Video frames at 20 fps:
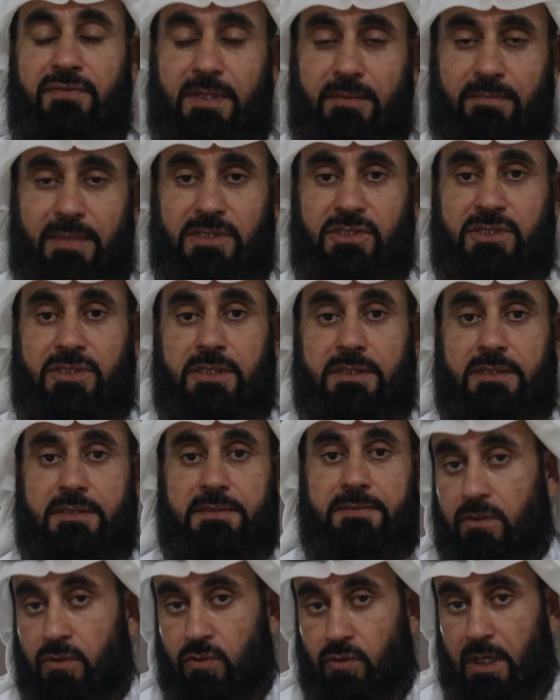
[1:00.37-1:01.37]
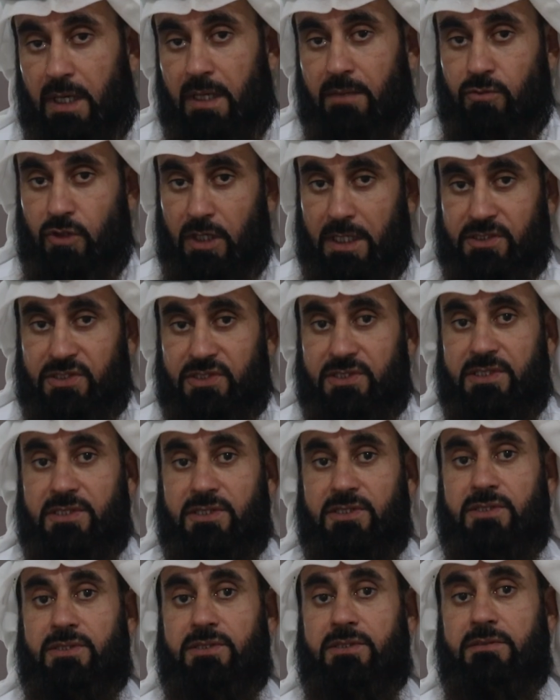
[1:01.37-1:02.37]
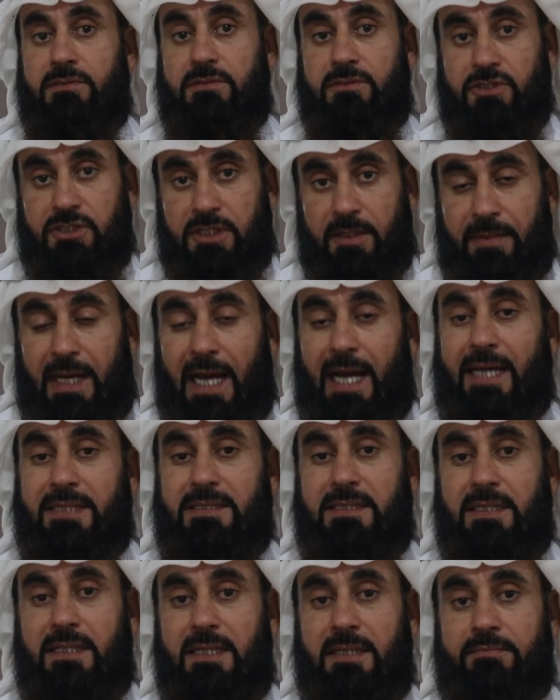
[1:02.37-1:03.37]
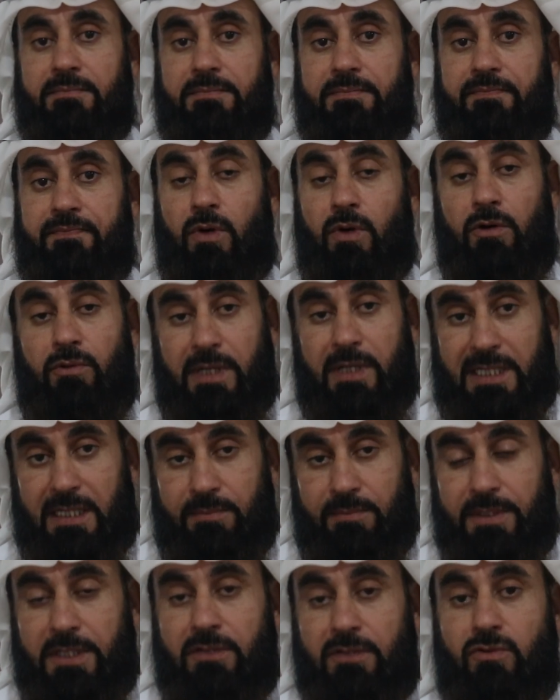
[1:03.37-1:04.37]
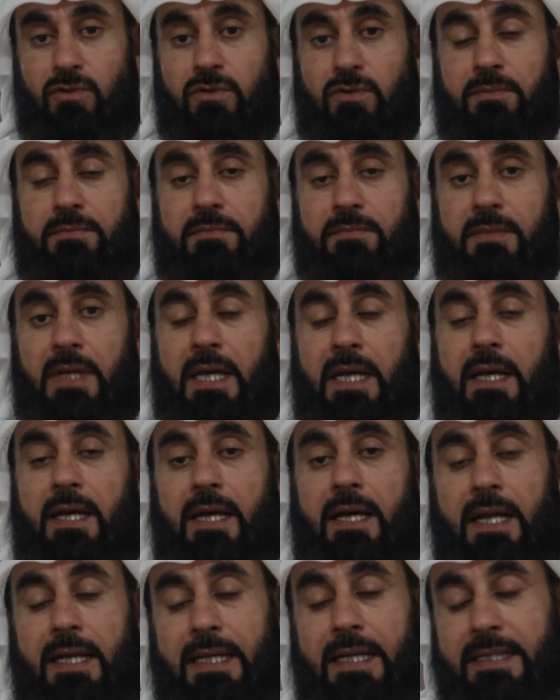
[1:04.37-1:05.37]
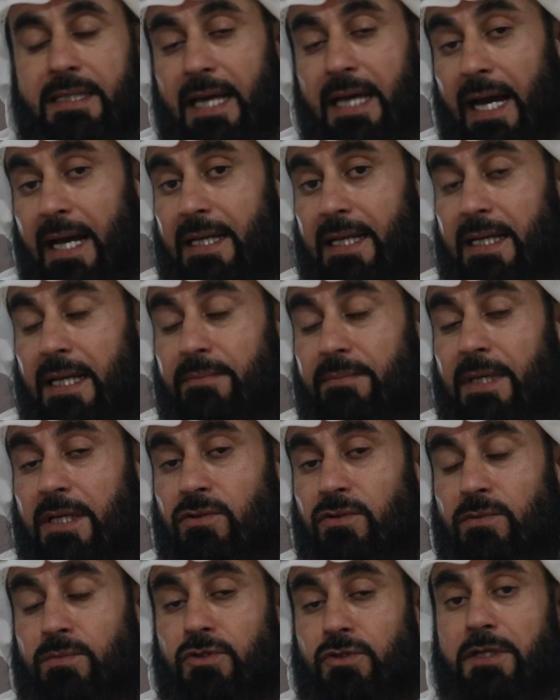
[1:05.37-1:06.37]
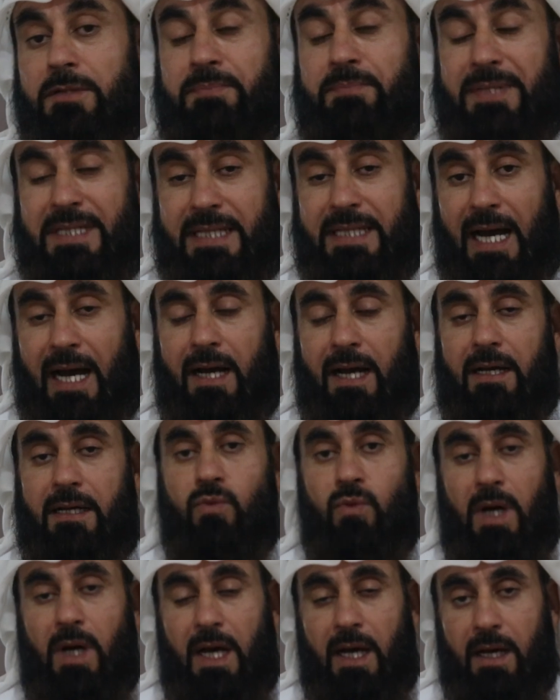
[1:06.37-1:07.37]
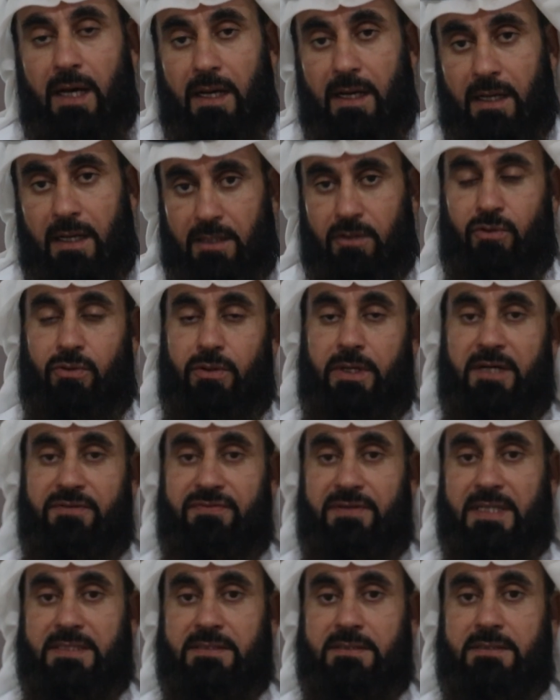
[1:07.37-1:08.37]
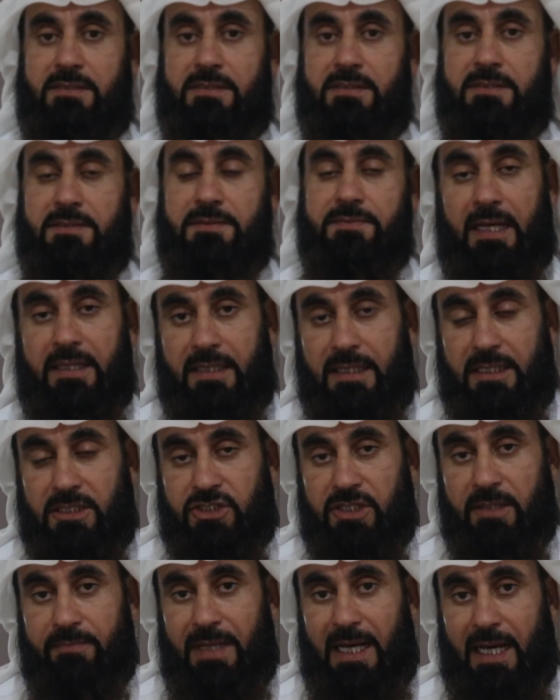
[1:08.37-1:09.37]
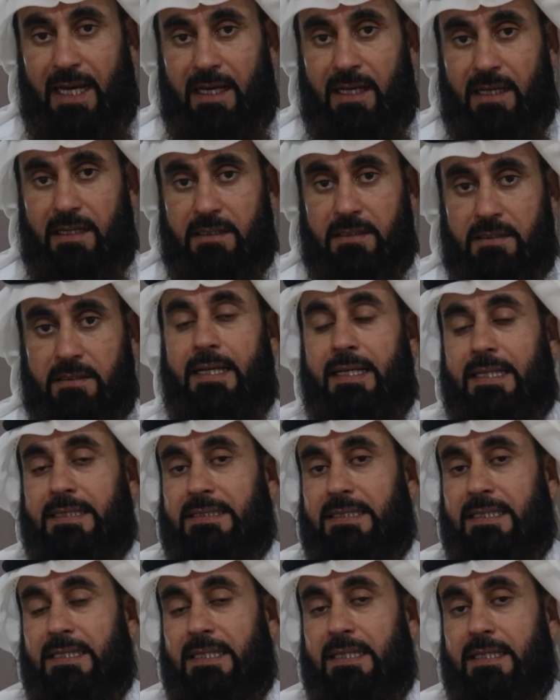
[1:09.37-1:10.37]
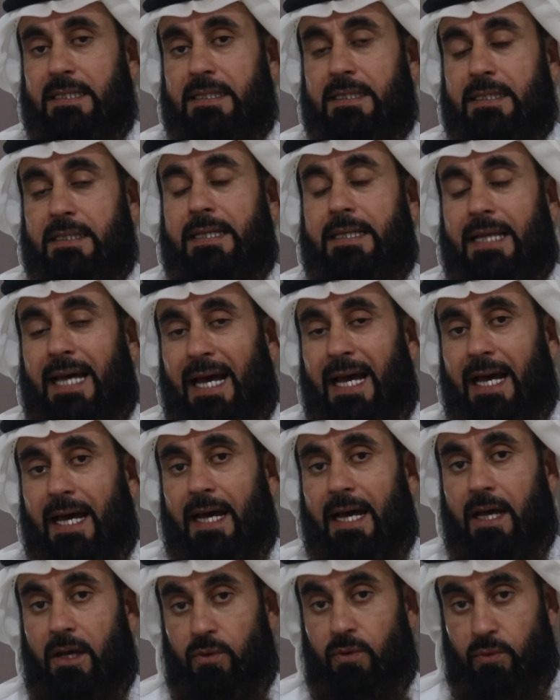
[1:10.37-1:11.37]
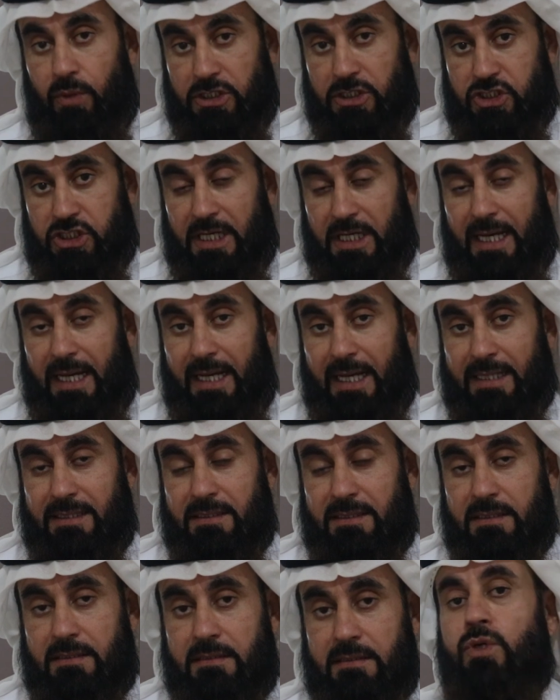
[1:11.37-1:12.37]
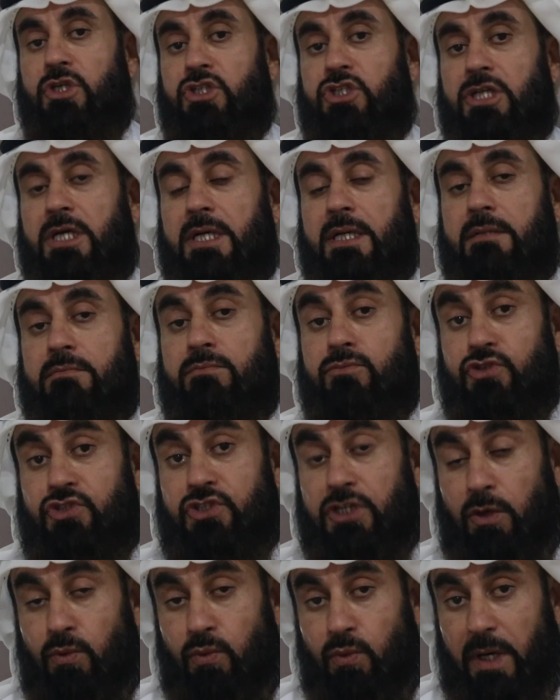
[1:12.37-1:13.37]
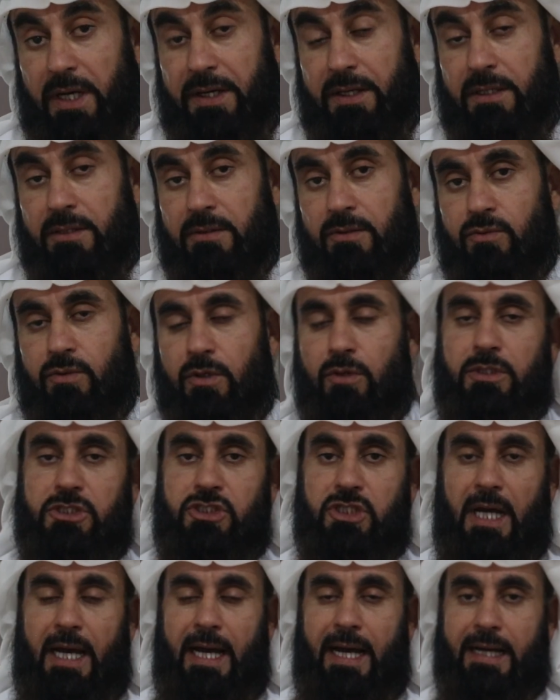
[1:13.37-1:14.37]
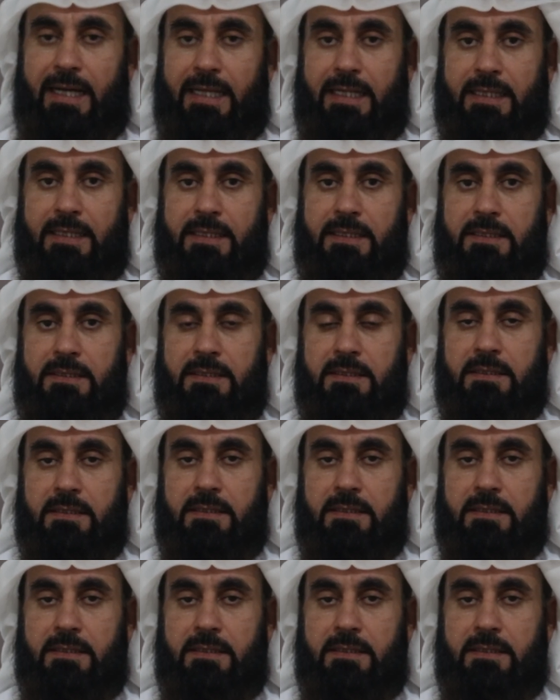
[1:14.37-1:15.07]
في المسجد هو مؤسس جماعتهم وهو كبيرهم الذي علمهم البدع والخرافات هذه الجماعة التي لها وجهان وجه مزور ووجه حقيقي